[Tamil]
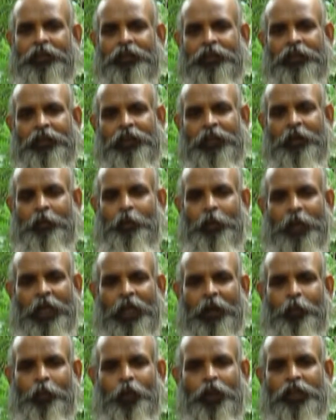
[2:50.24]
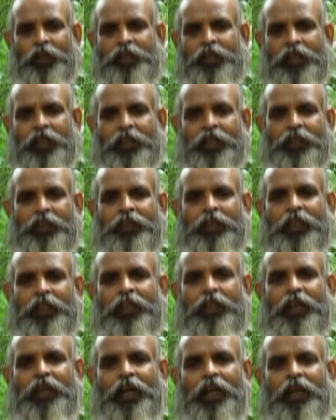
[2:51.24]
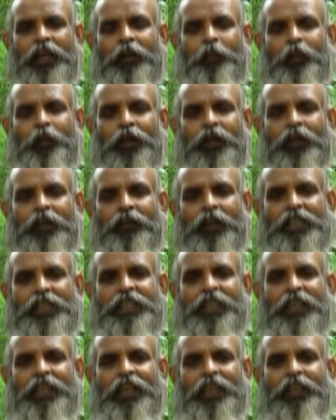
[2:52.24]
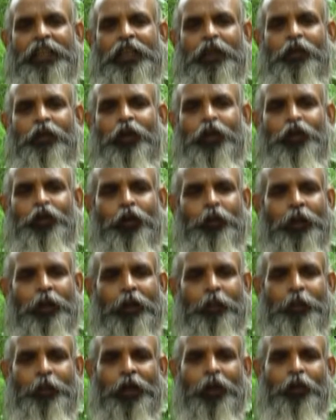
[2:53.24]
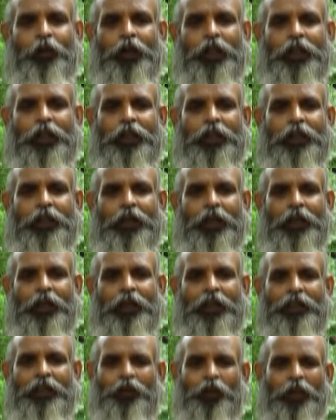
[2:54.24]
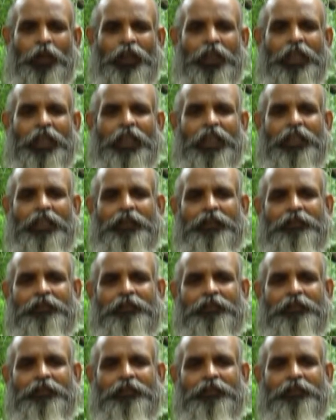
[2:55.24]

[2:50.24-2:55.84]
இந்த பழப்போன சென்ட்டுக்கு தெரியுதா நம்ம வாசனையான திரவம் இவங்க மேலே படக்கூடாதுன்னா அதுக்கு ஒன்றும் தெரியாது